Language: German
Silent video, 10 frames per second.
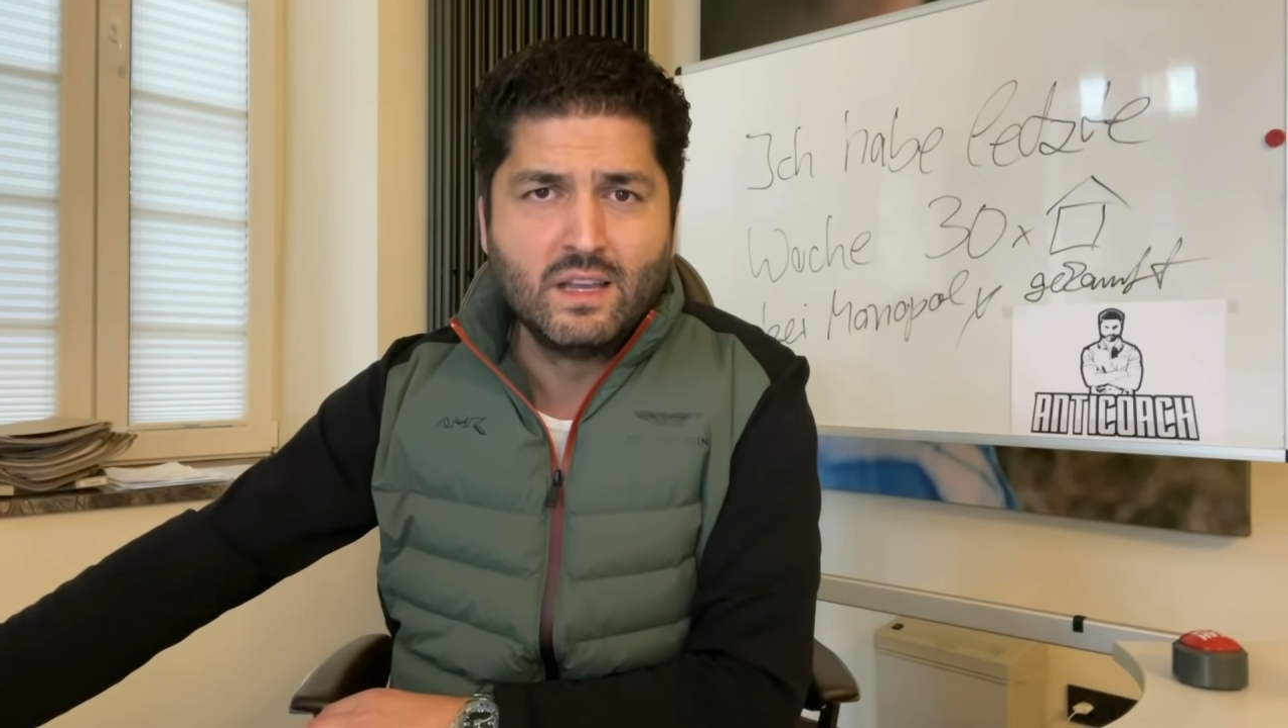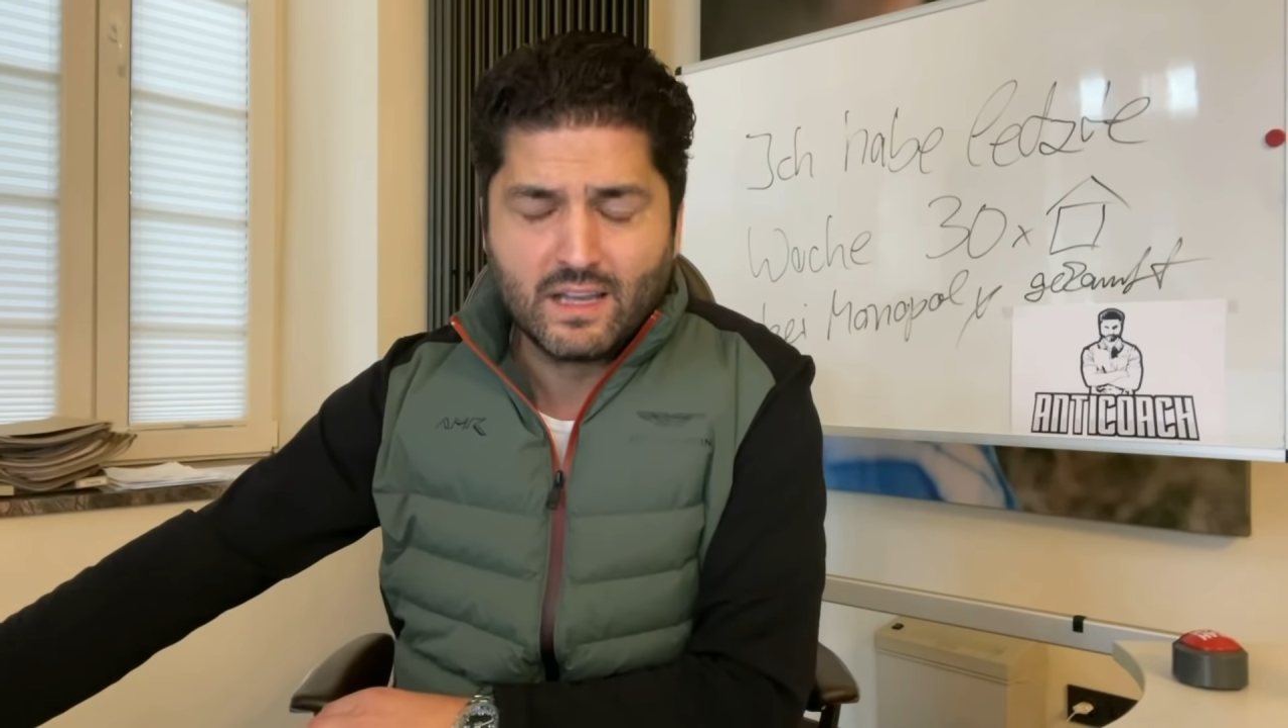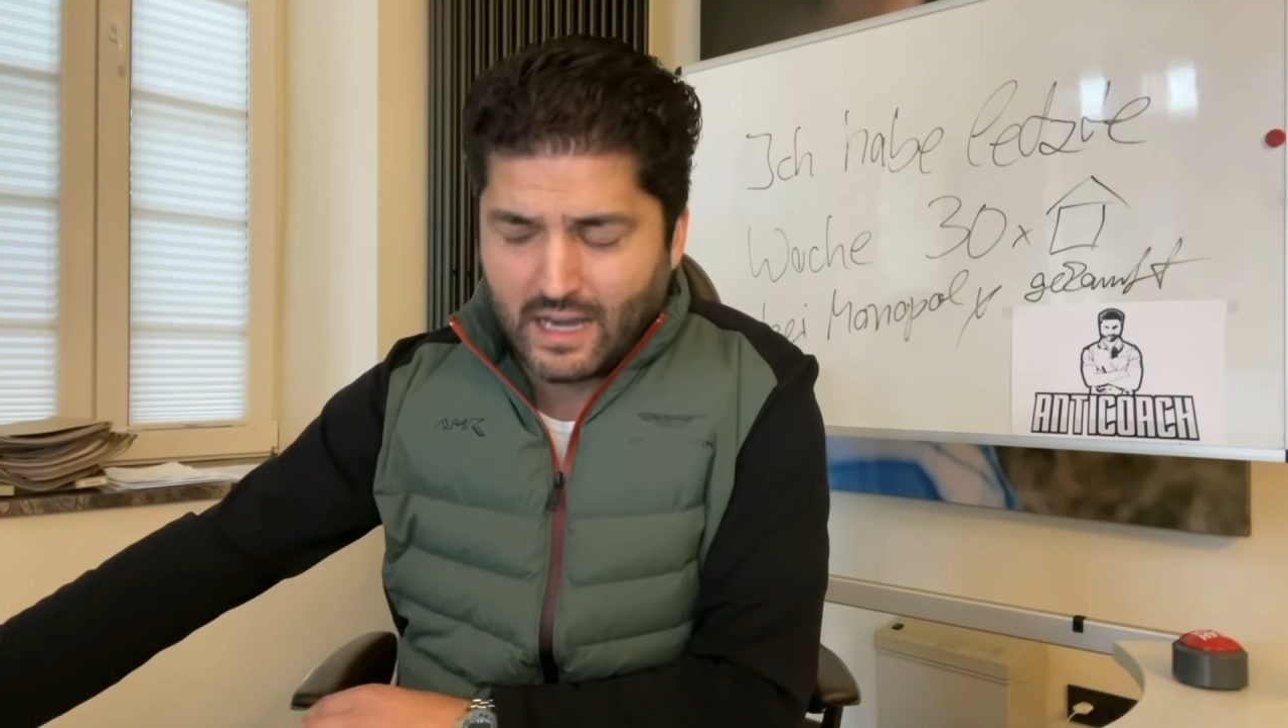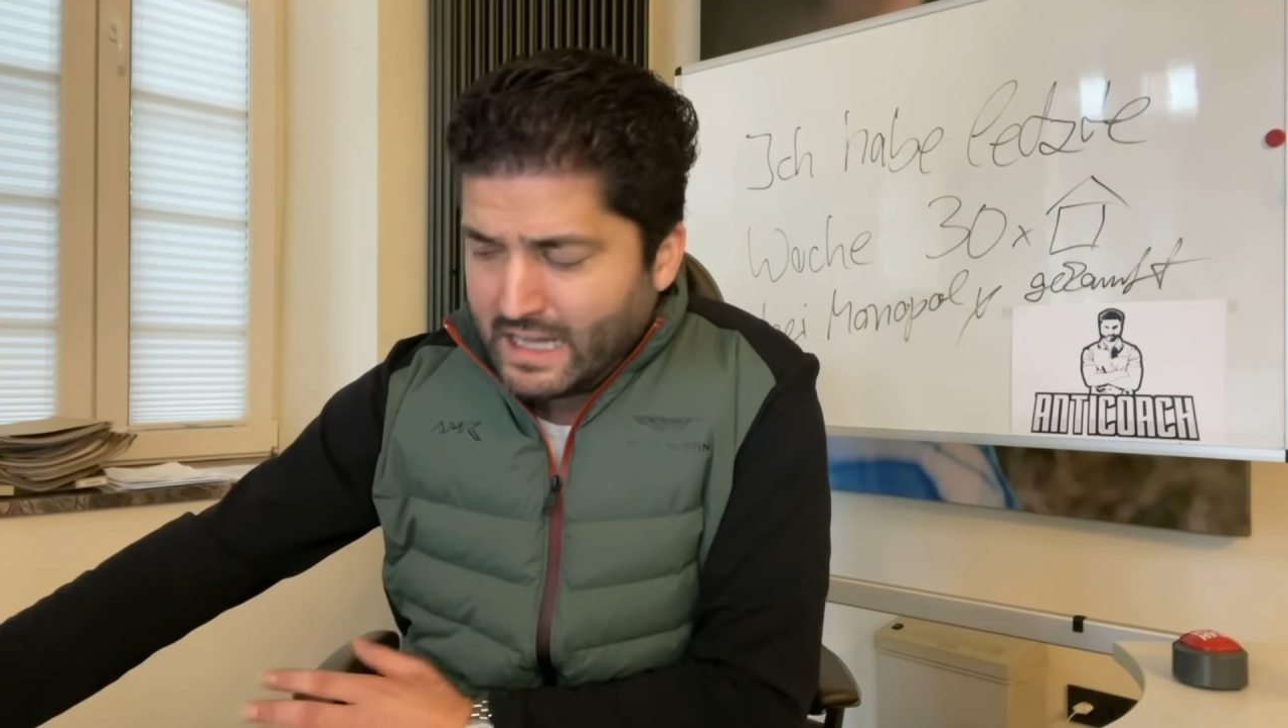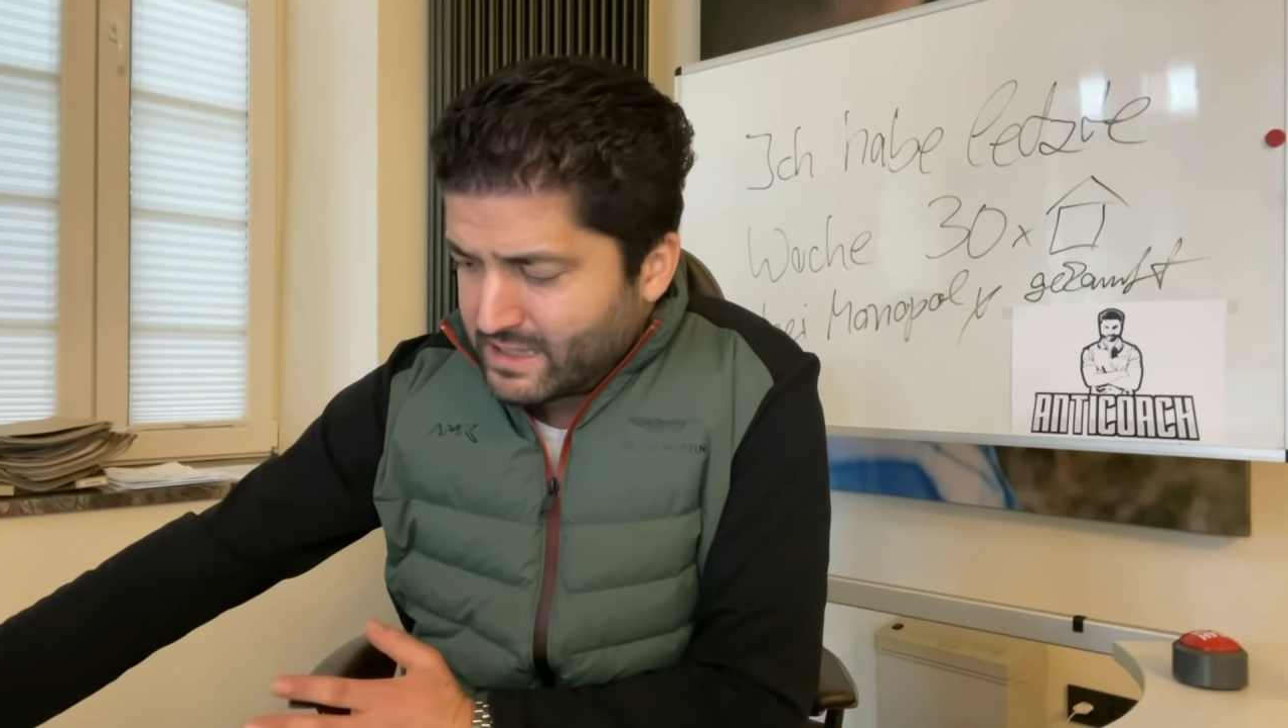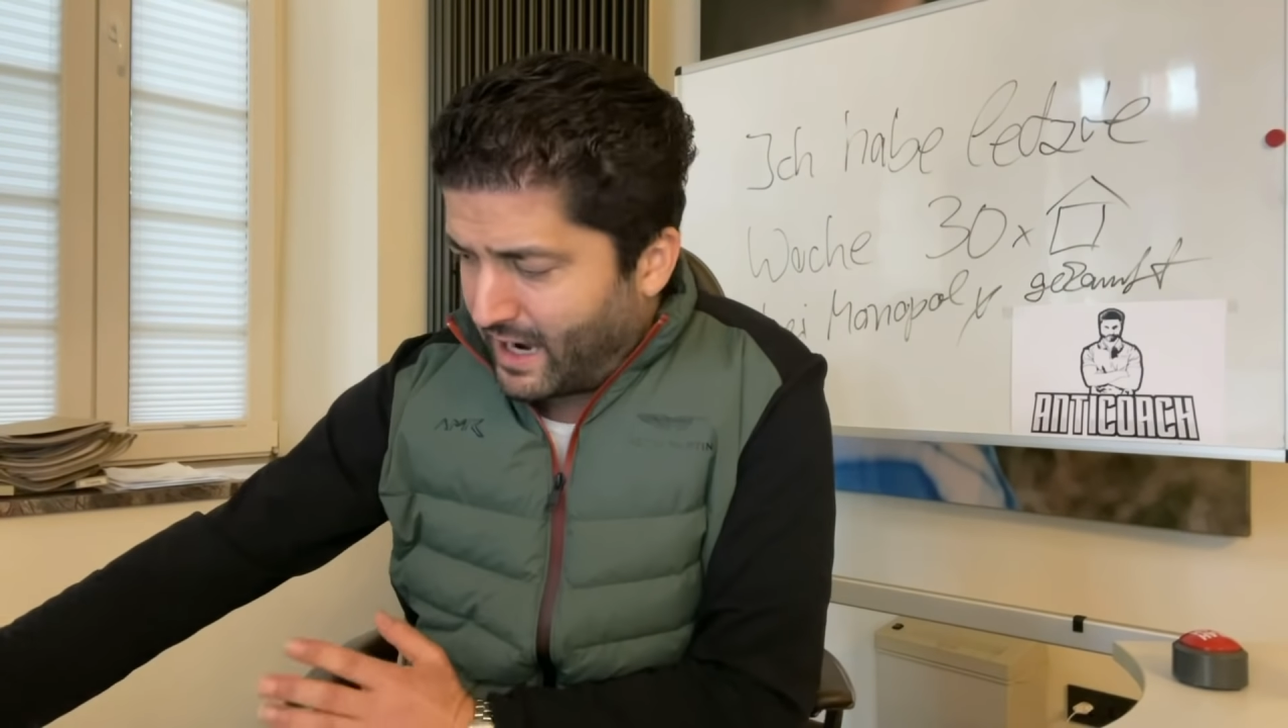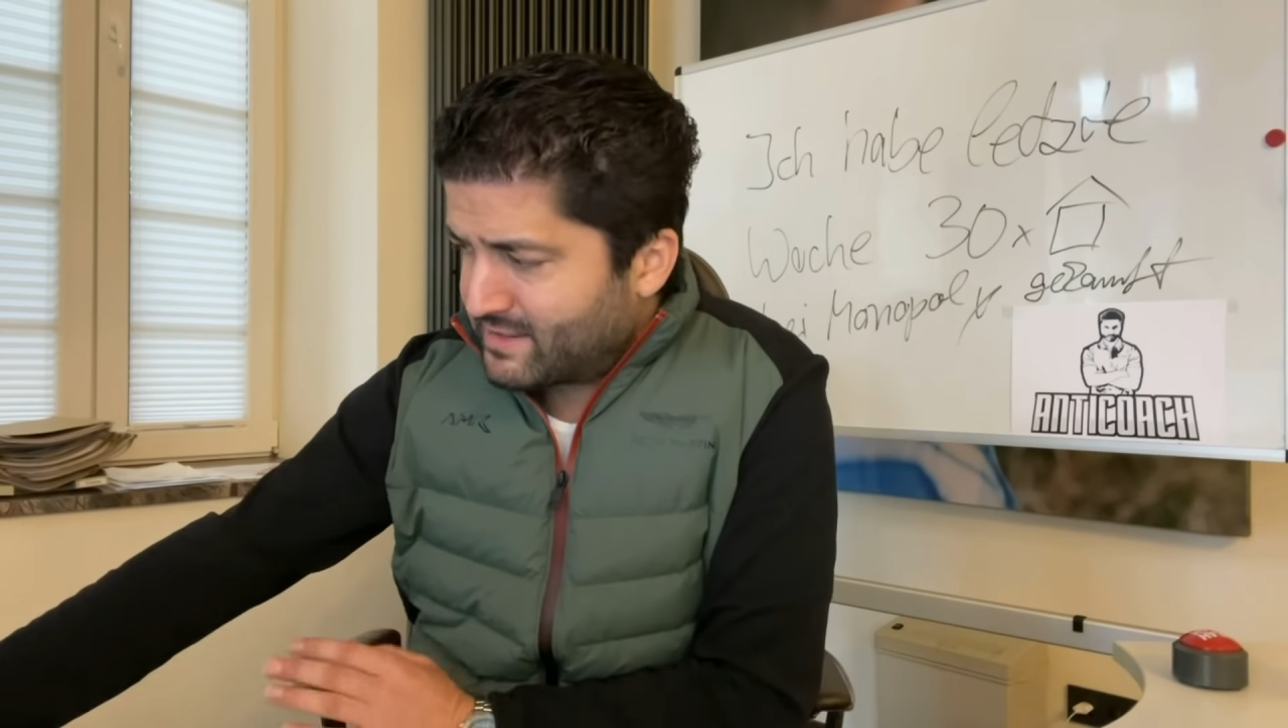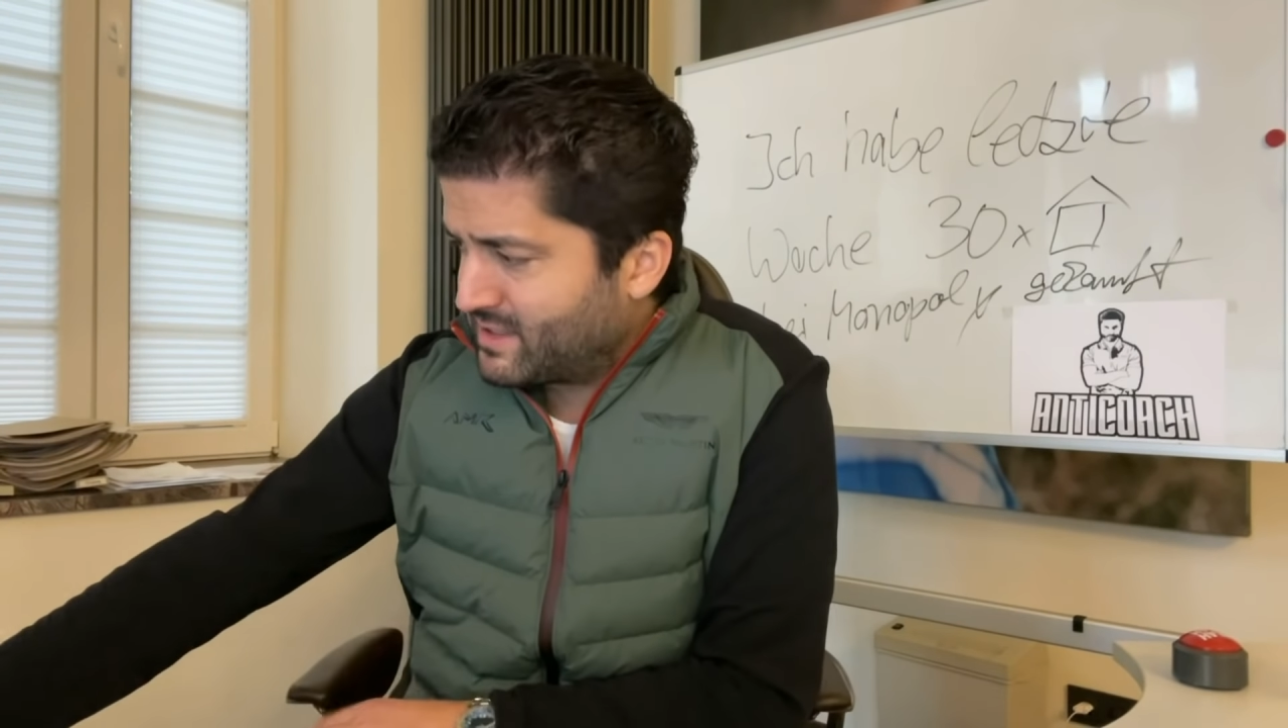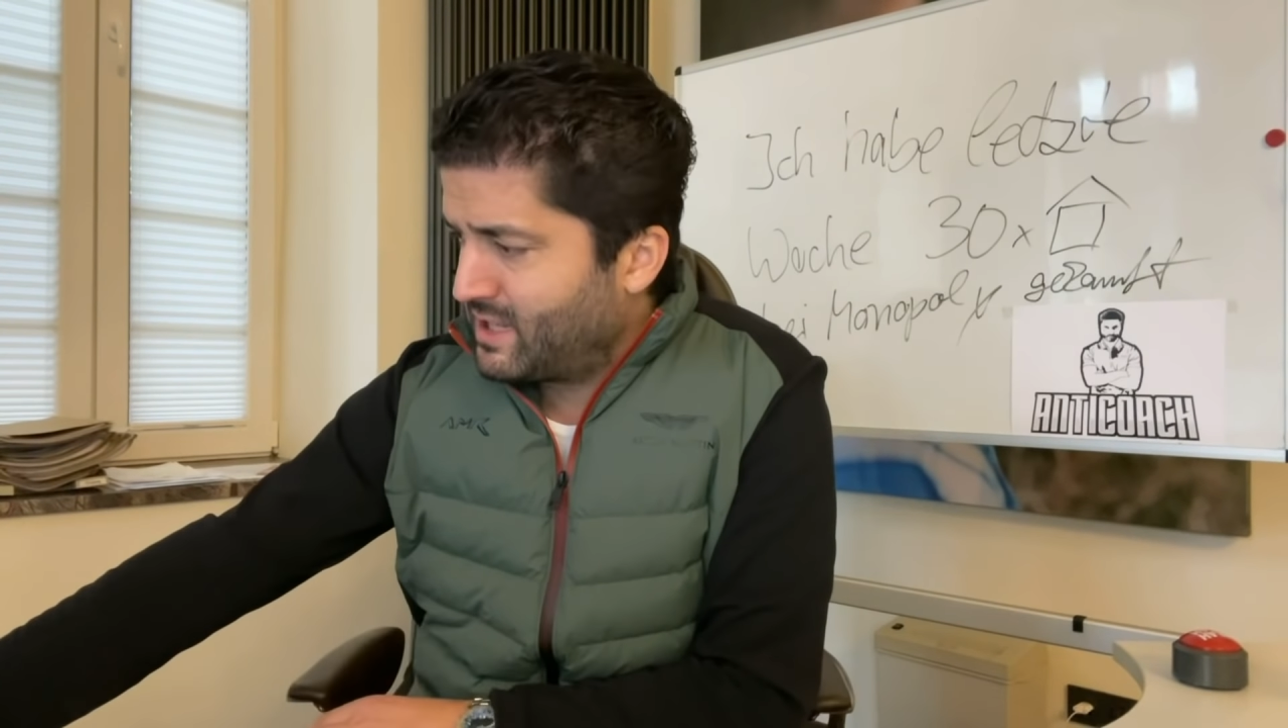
Ja, der Einzige,